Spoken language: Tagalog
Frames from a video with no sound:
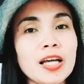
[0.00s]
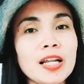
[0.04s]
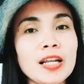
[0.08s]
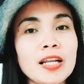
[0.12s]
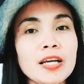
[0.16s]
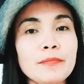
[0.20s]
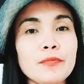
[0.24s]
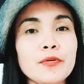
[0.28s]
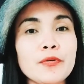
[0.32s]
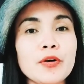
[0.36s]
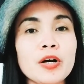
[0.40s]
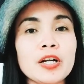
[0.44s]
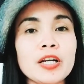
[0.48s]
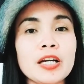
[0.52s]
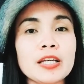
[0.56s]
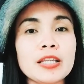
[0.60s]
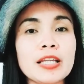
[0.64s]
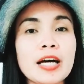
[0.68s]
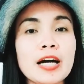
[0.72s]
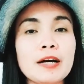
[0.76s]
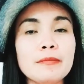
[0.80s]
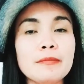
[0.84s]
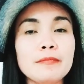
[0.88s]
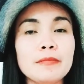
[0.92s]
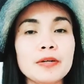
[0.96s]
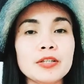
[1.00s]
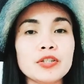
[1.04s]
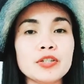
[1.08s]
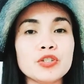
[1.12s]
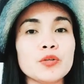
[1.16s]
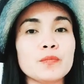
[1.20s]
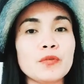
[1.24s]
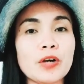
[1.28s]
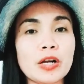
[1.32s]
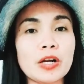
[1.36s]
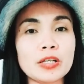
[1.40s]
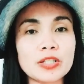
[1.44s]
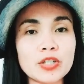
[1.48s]
if you are not haven't sub
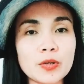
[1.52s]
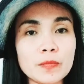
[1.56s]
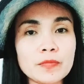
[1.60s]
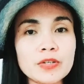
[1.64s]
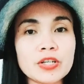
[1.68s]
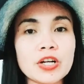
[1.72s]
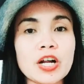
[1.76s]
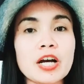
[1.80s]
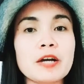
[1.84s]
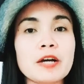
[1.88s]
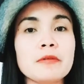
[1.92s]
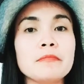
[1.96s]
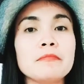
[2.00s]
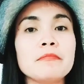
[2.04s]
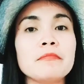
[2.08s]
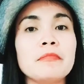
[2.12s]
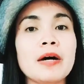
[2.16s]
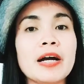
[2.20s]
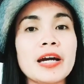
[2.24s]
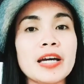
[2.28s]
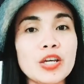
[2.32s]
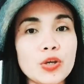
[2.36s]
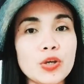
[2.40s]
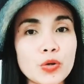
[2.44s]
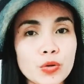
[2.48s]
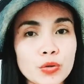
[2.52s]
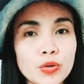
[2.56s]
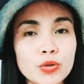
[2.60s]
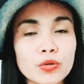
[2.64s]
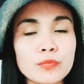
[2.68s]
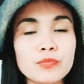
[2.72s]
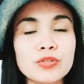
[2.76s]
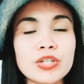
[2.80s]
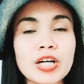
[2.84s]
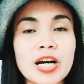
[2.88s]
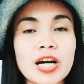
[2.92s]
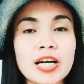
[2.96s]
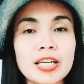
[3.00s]
subscribed my YouTube
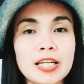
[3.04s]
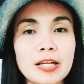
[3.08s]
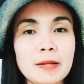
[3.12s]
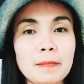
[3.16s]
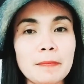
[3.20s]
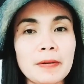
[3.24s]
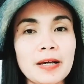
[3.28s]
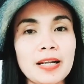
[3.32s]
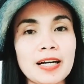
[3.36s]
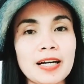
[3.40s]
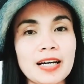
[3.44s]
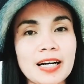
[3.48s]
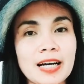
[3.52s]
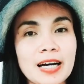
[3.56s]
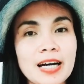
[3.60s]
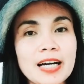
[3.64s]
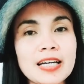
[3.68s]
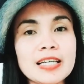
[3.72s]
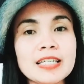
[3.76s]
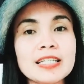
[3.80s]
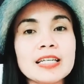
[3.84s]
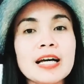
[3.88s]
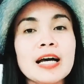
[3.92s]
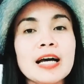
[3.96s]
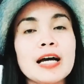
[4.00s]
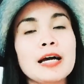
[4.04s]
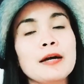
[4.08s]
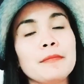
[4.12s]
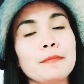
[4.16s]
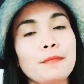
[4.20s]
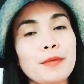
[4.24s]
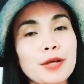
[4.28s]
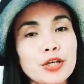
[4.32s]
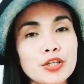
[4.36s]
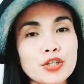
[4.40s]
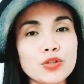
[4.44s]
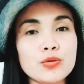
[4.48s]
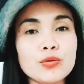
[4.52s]
channel pala guys,
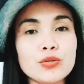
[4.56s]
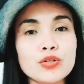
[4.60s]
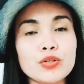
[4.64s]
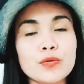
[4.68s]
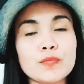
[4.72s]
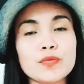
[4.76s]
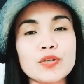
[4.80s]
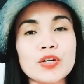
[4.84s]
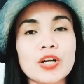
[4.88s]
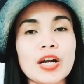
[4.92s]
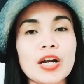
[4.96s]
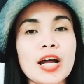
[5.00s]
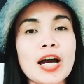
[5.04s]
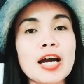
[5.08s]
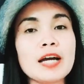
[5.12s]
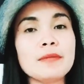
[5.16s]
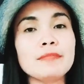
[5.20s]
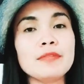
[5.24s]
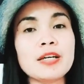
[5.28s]
please do subscribe.